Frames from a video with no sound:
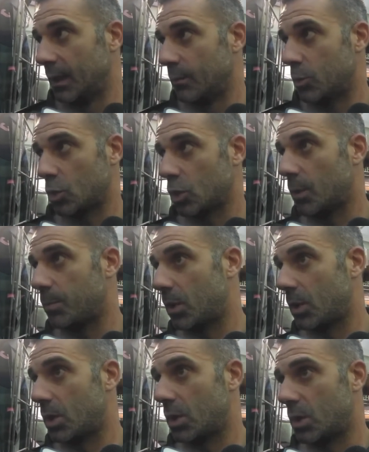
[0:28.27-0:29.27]

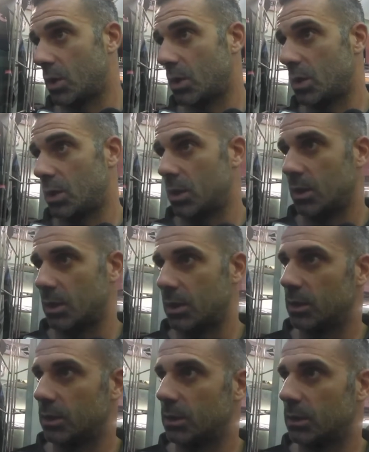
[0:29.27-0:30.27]

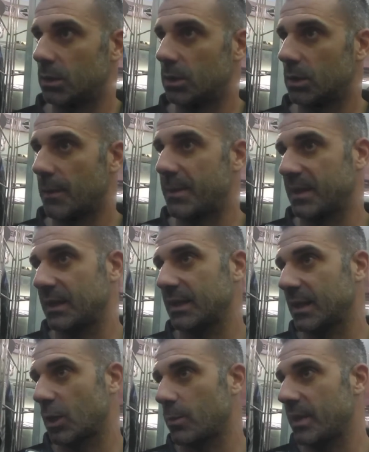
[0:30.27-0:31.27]
Purtroppo la partita è
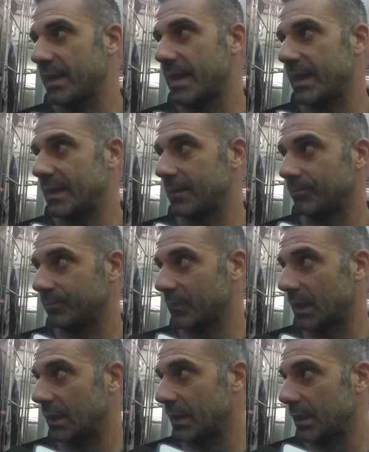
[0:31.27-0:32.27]
andata come è andata,
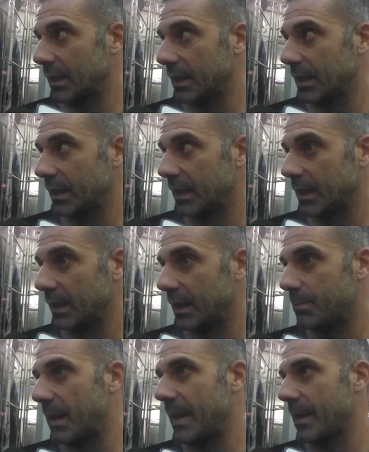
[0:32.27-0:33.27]
eh, il
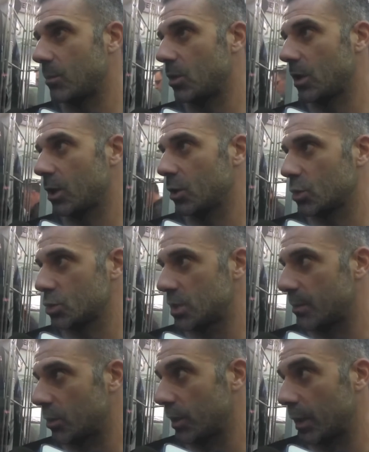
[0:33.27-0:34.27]
Palermo che
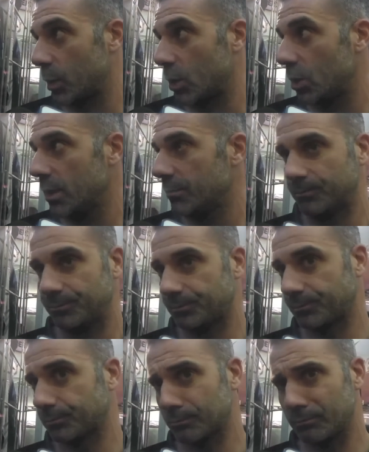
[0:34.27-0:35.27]
conosciamo non è quello lì
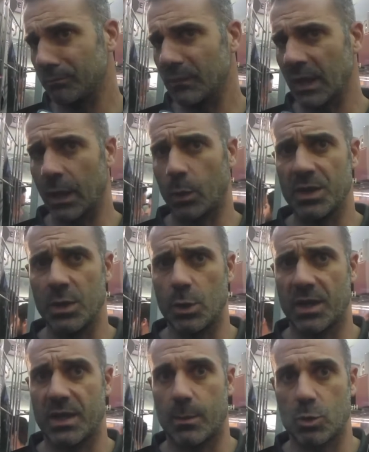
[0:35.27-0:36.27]
e quindi noi
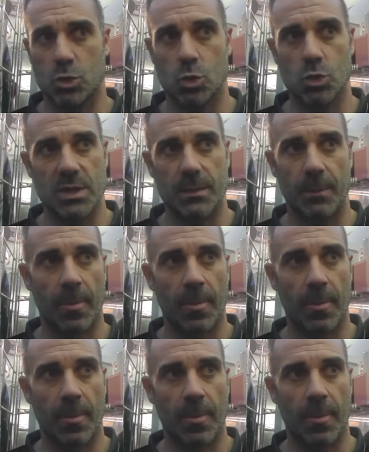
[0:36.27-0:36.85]
chiediamo scusa